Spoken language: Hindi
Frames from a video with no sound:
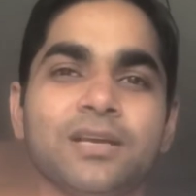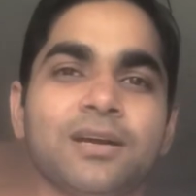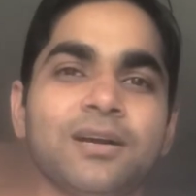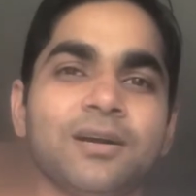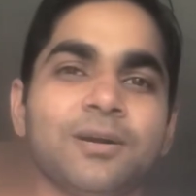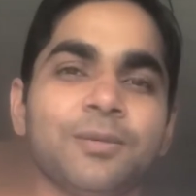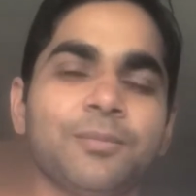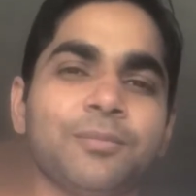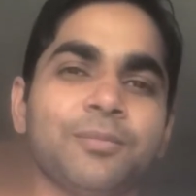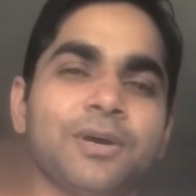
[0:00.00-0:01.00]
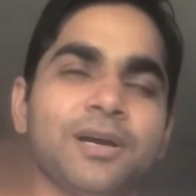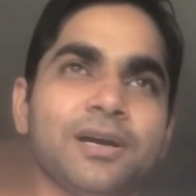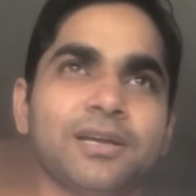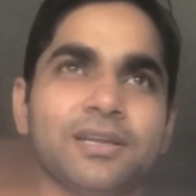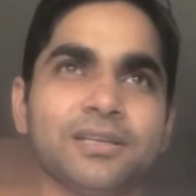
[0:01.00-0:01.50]
um,
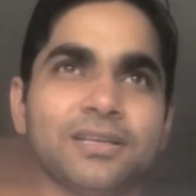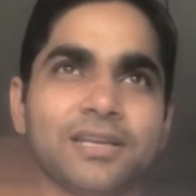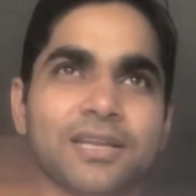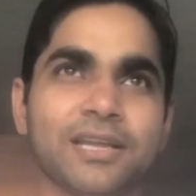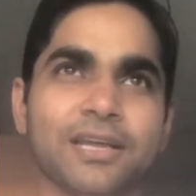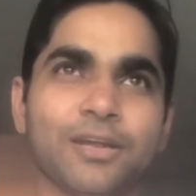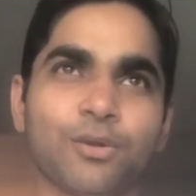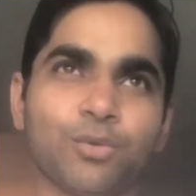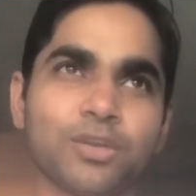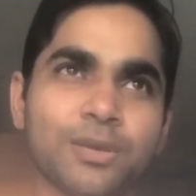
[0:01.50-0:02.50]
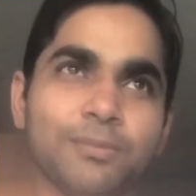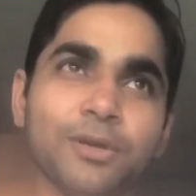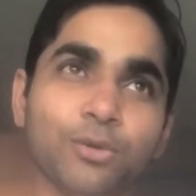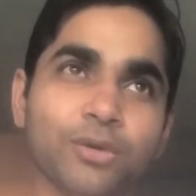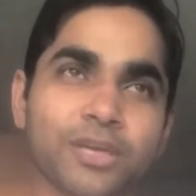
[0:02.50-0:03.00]
आ, uh, रोड के
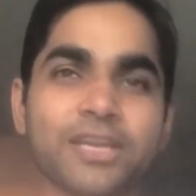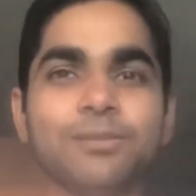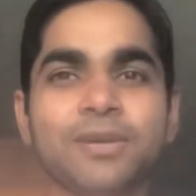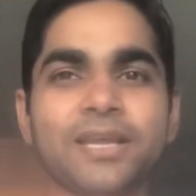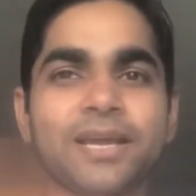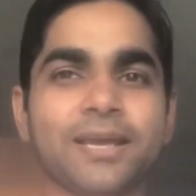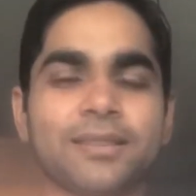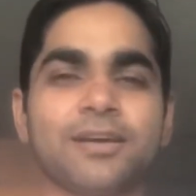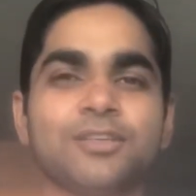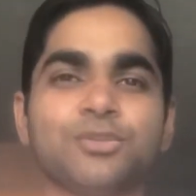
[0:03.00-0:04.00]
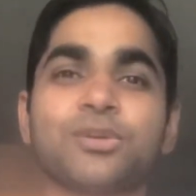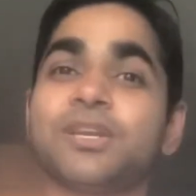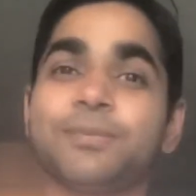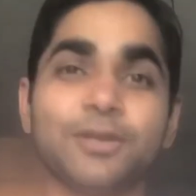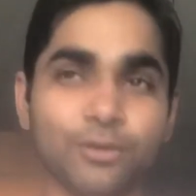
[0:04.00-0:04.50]
बिल्कुल करीब ले आया था जो कि
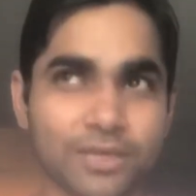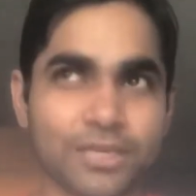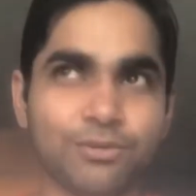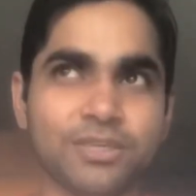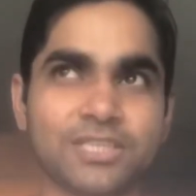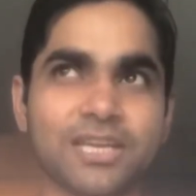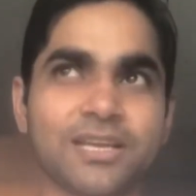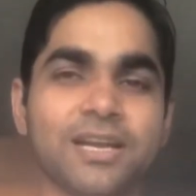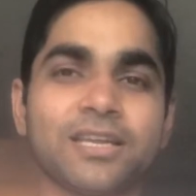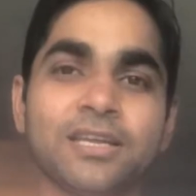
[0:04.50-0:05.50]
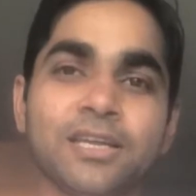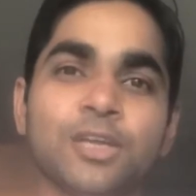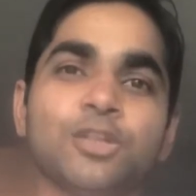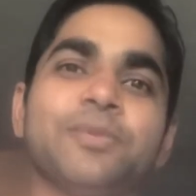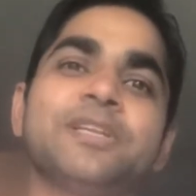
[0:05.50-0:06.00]
बिल्कुल नहीं होनी चाहिए गाड़ी
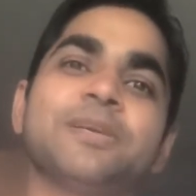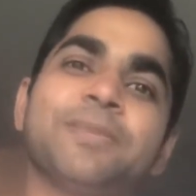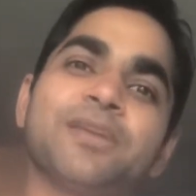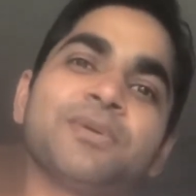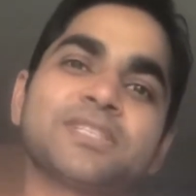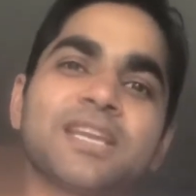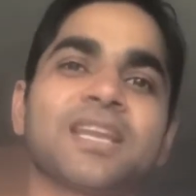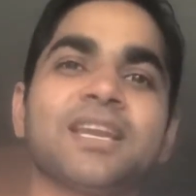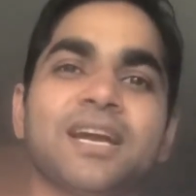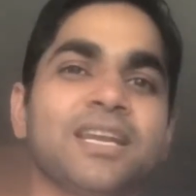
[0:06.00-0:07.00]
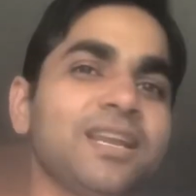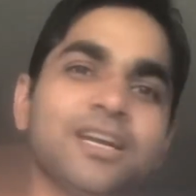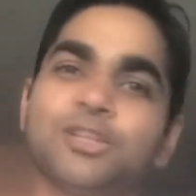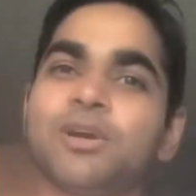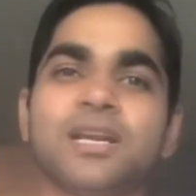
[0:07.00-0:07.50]
तो फिर जब मैं रिवर्स करके लगाने
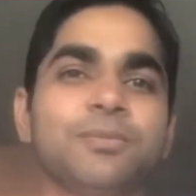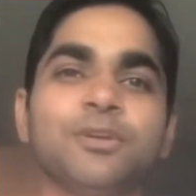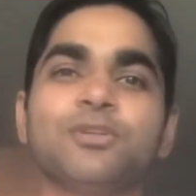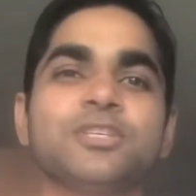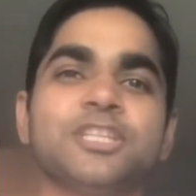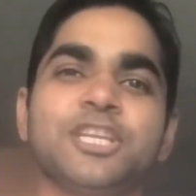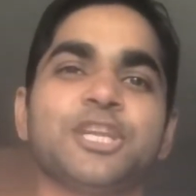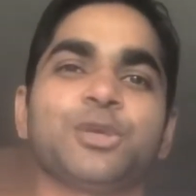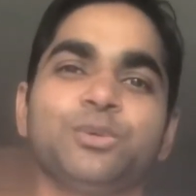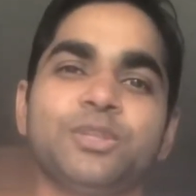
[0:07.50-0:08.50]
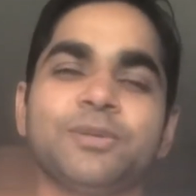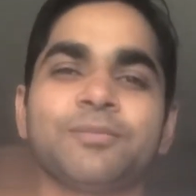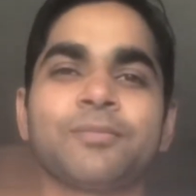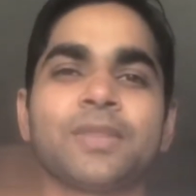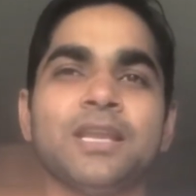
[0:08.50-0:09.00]
लगा तो गाड़ी बिल्कुल सीधी नहीं हुई थी
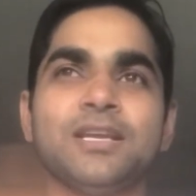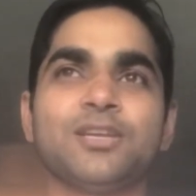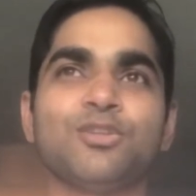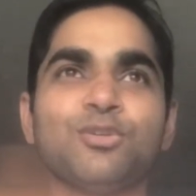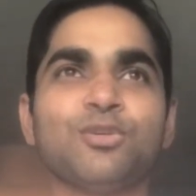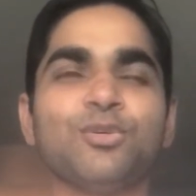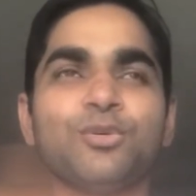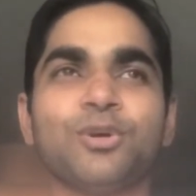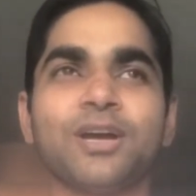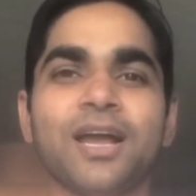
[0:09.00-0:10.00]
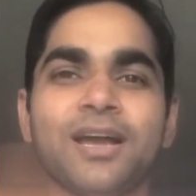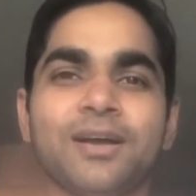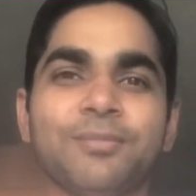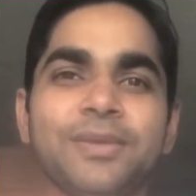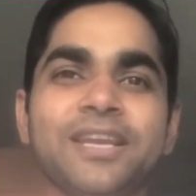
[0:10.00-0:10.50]

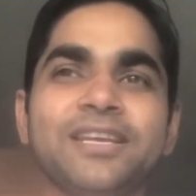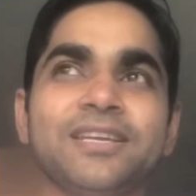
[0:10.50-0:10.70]
तो मेरे